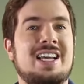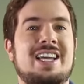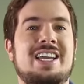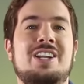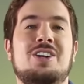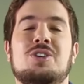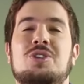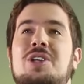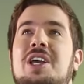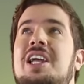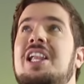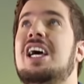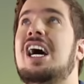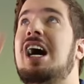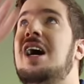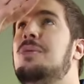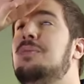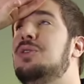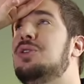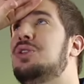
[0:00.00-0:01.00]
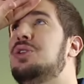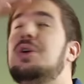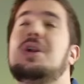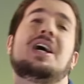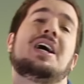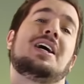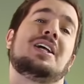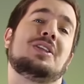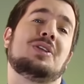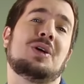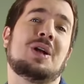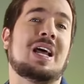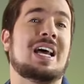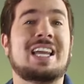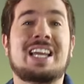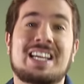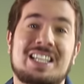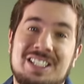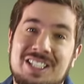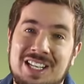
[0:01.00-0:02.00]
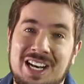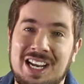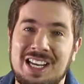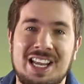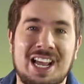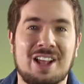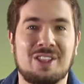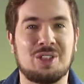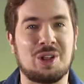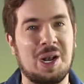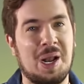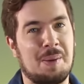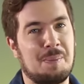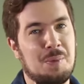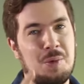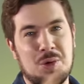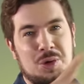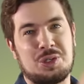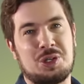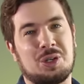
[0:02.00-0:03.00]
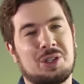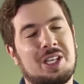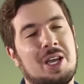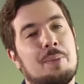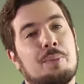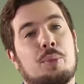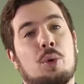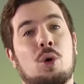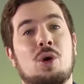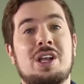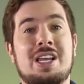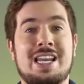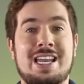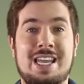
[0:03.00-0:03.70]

y nos quedamos llorándola y extrañándola mucho tiempo.